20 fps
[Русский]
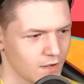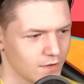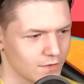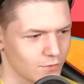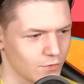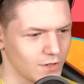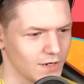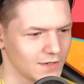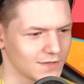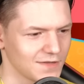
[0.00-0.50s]

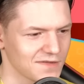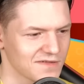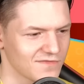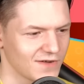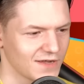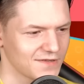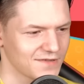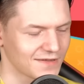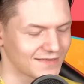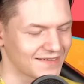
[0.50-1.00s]
Ролик
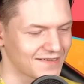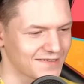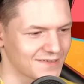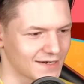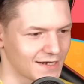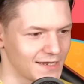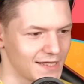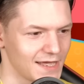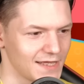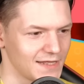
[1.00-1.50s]
называется
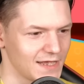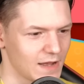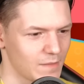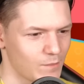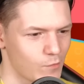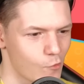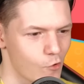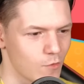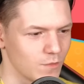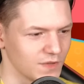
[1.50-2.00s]
«Настроение
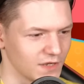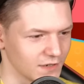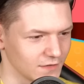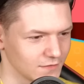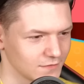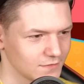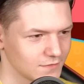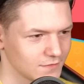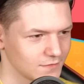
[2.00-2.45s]
помни».